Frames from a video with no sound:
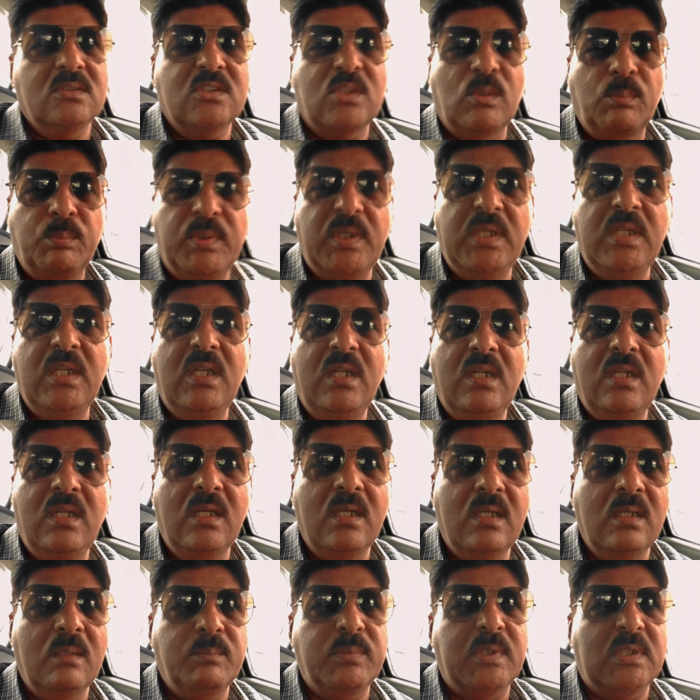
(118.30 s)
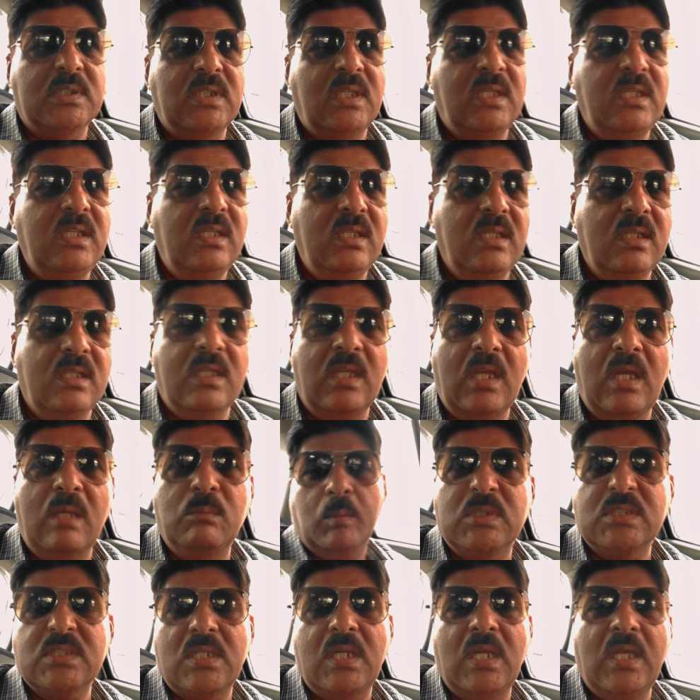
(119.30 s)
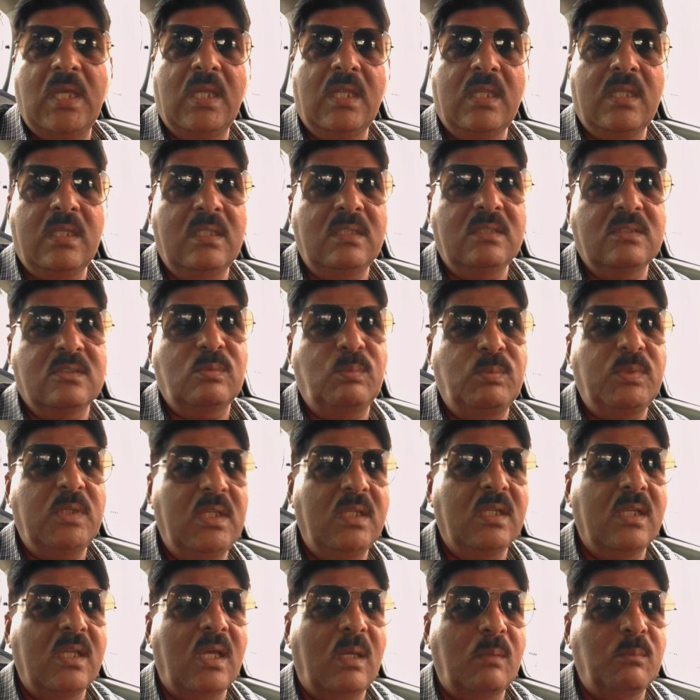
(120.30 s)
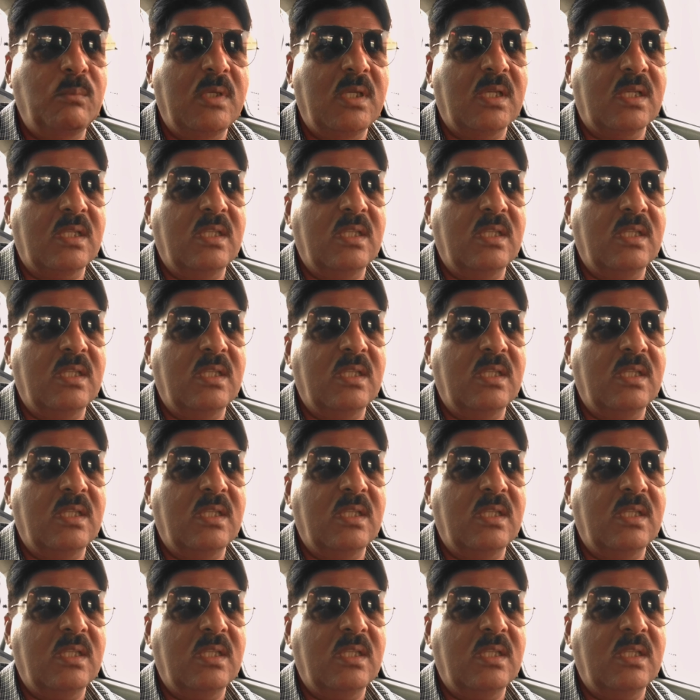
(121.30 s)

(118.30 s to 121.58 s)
स्पीड पता नहीं क्या मसला है कि स्पीड कम